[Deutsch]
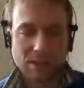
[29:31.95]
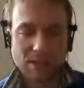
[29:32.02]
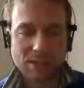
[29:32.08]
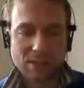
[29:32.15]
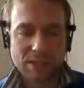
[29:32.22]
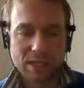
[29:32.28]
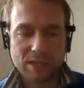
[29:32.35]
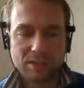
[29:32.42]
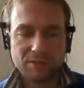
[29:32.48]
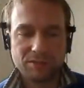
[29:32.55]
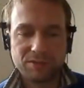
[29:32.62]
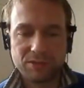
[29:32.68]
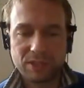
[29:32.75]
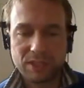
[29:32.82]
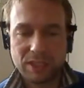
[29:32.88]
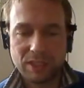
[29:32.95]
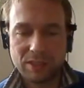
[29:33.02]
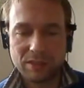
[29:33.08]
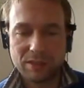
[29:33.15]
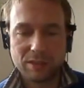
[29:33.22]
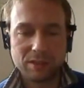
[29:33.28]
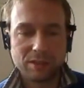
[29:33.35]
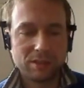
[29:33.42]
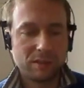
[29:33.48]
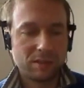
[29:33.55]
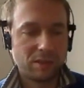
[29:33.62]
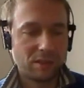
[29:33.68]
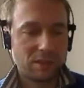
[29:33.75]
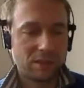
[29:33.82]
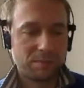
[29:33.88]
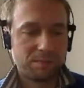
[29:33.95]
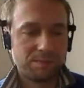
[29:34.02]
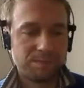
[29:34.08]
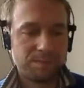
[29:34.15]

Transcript: sehr viele, ähm,